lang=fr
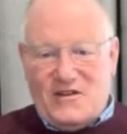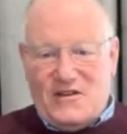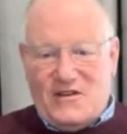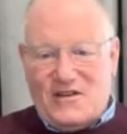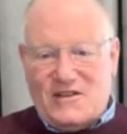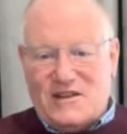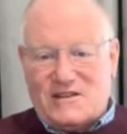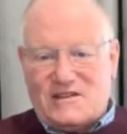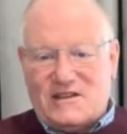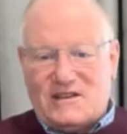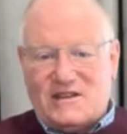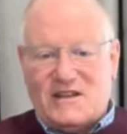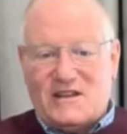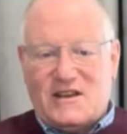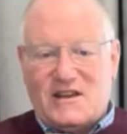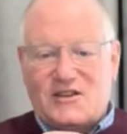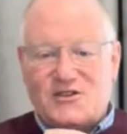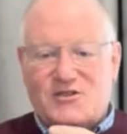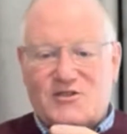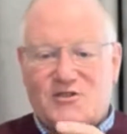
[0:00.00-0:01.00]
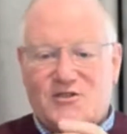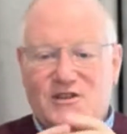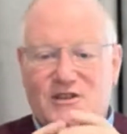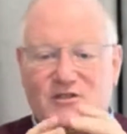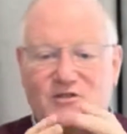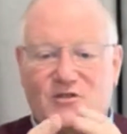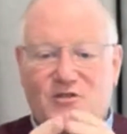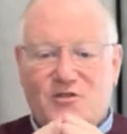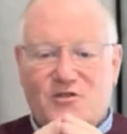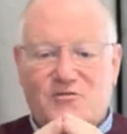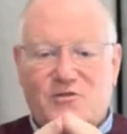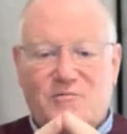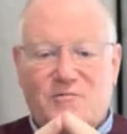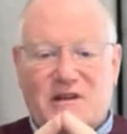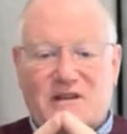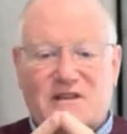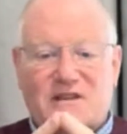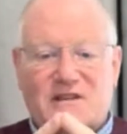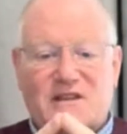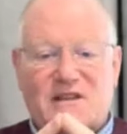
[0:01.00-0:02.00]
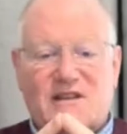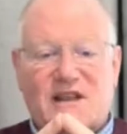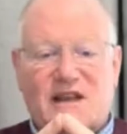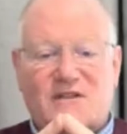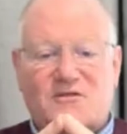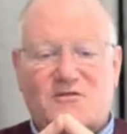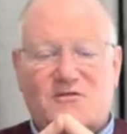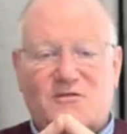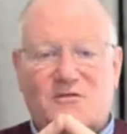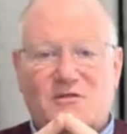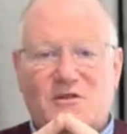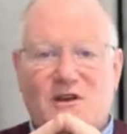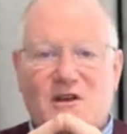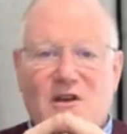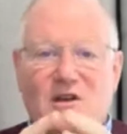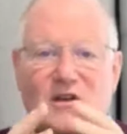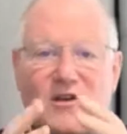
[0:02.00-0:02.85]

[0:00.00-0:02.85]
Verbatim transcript: et dans certaines régions qui sont conduites par des dictatures,